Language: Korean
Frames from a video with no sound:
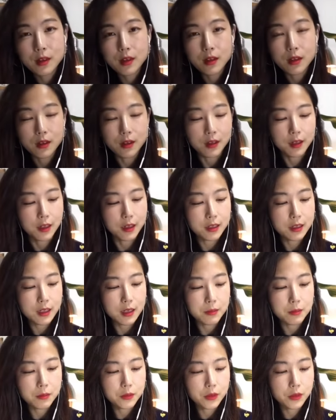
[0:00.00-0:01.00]
네,
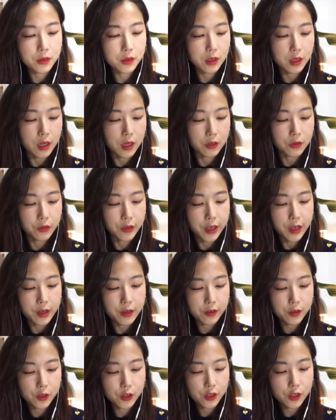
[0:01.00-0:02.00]
3분 됐고요.
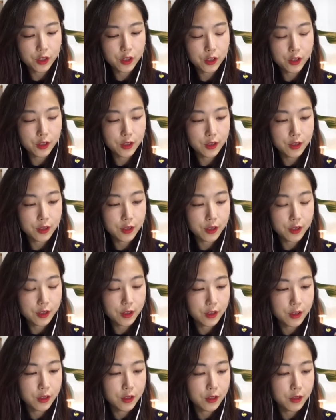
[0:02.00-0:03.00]

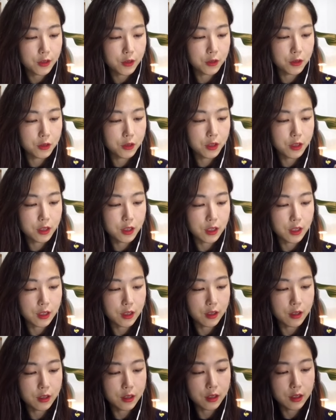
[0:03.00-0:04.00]
오늘
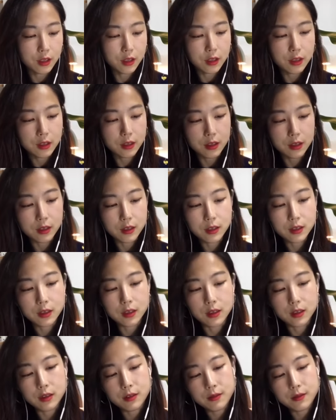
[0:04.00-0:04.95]
읽어드릴 글은